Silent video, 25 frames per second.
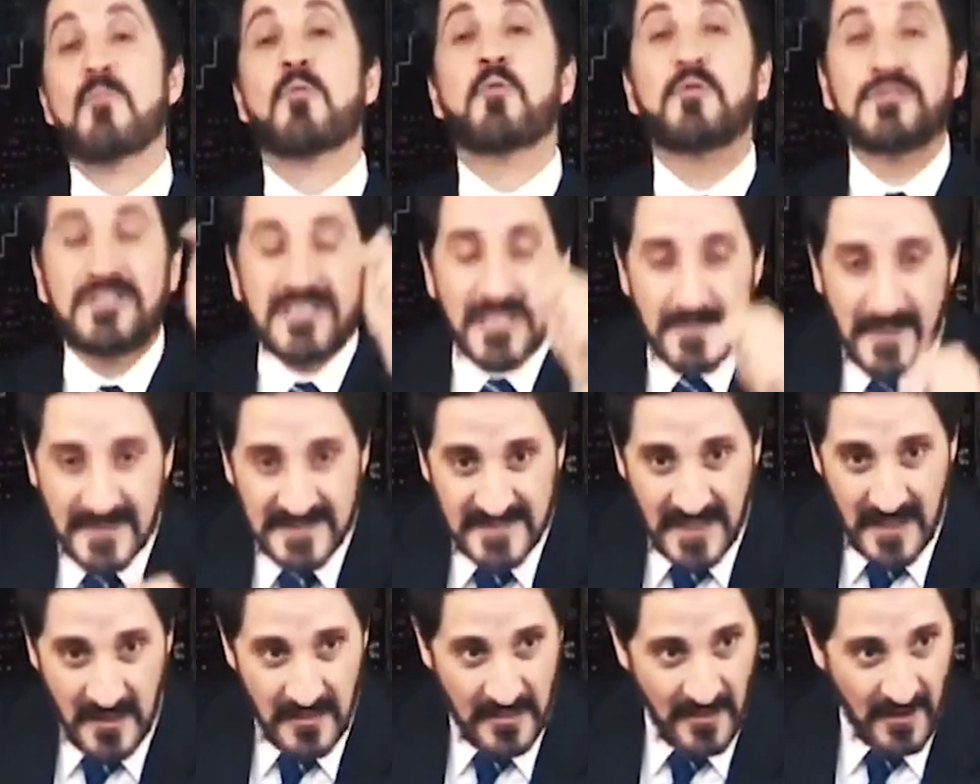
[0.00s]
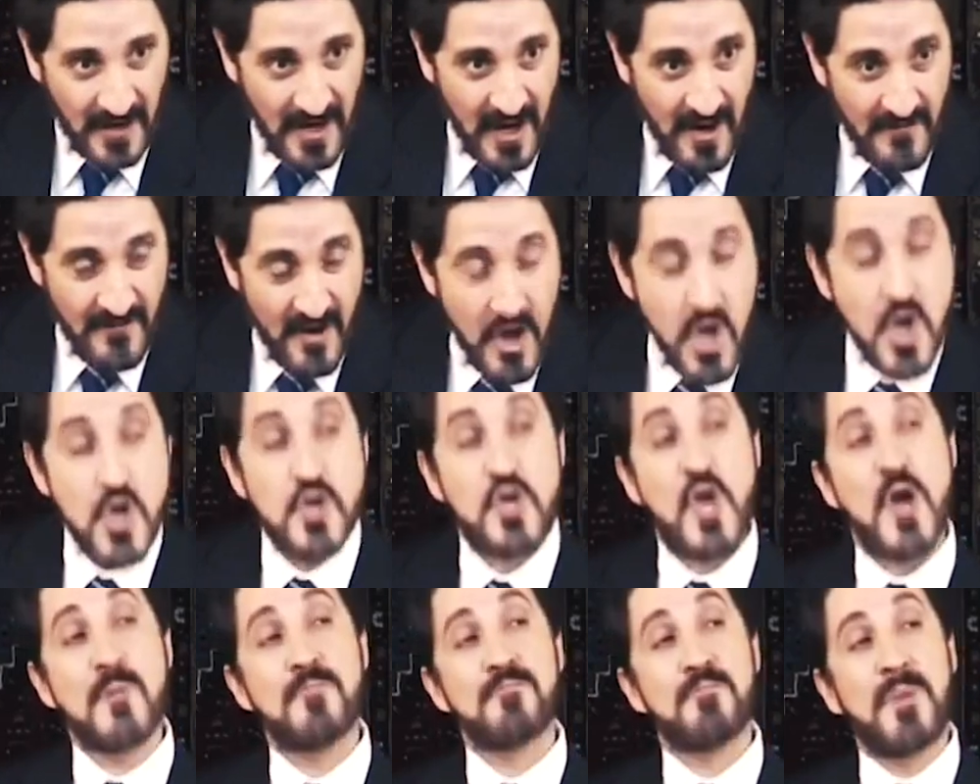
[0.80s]
ممكن تتبدل الثقافة
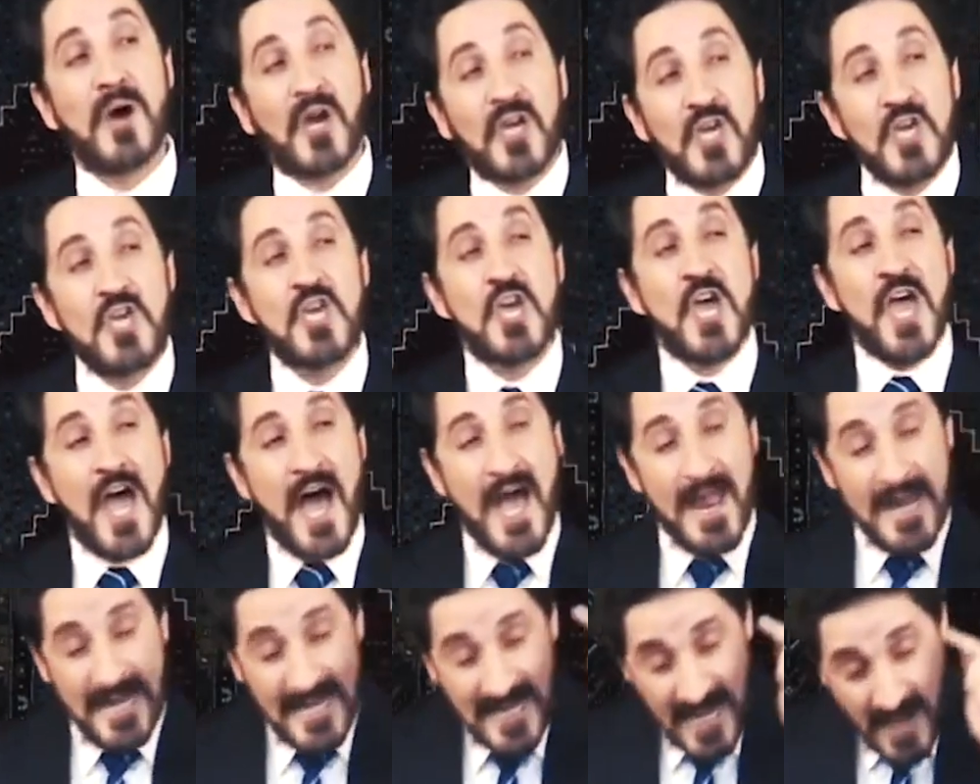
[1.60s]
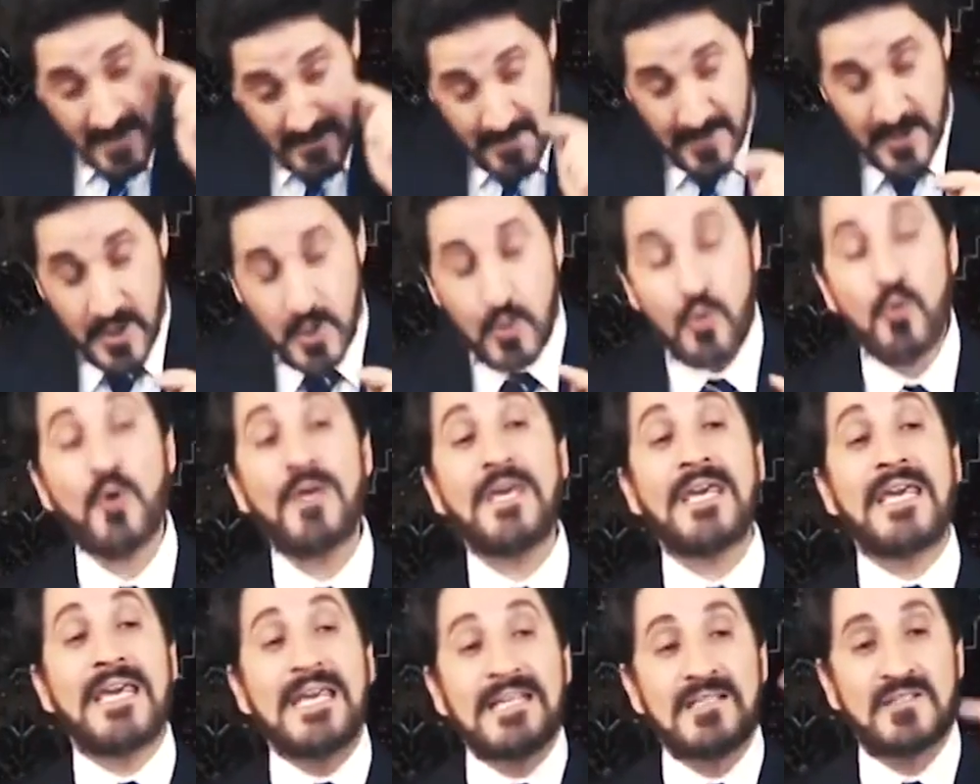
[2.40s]
ينبغي أن نبني
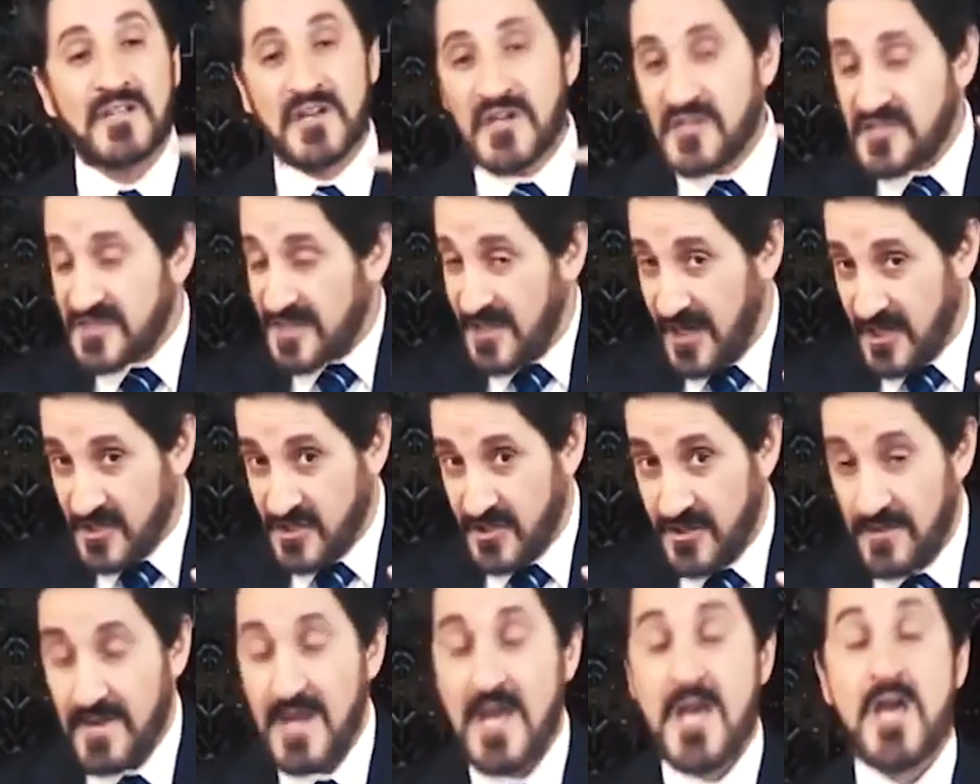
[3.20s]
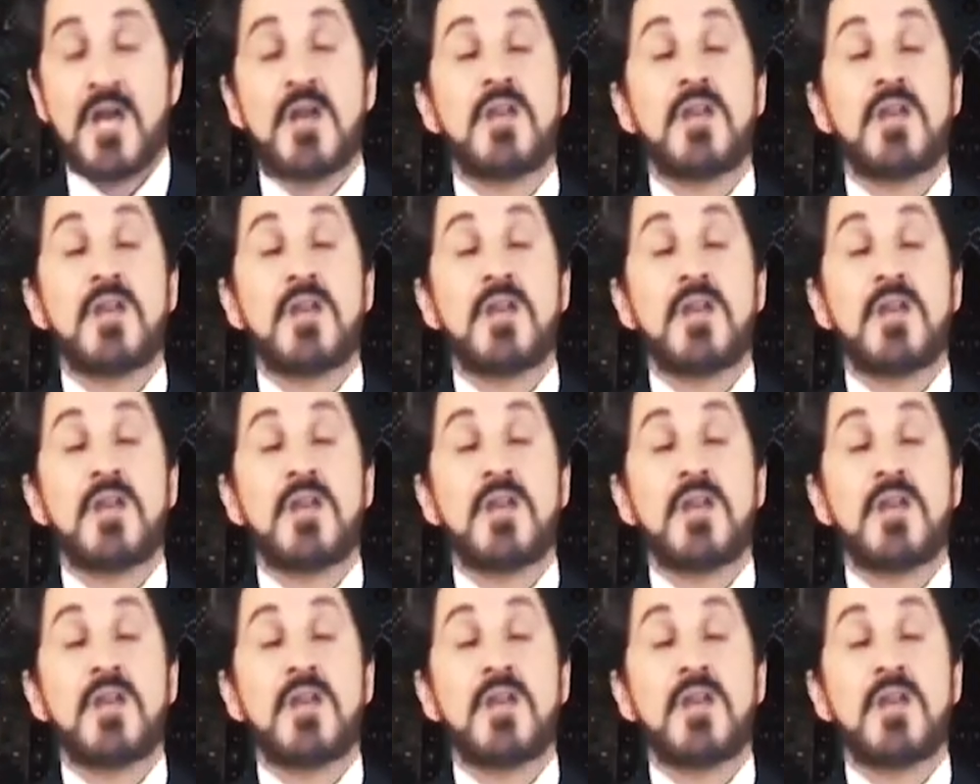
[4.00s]
نعيد ريستراكشر